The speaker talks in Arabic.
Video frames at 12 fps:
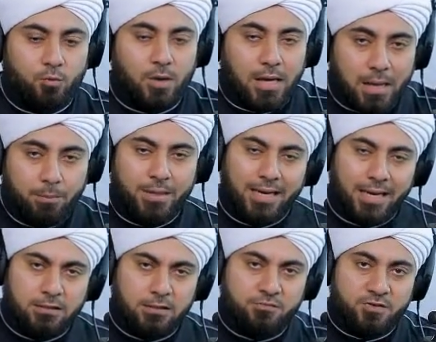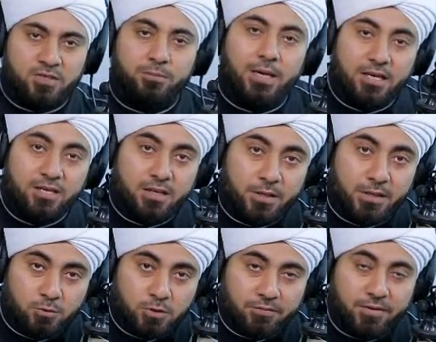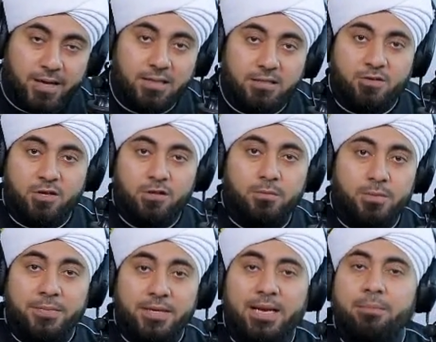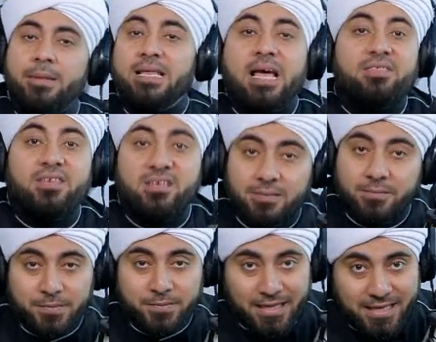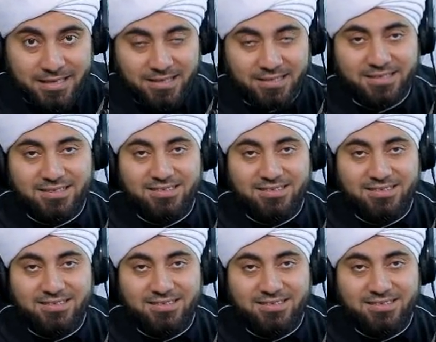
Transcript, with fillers: وأهم الأحاديث في شمال النبي المصطفى حديث هند بن أبي هالة من هذا هند بن أبي هالة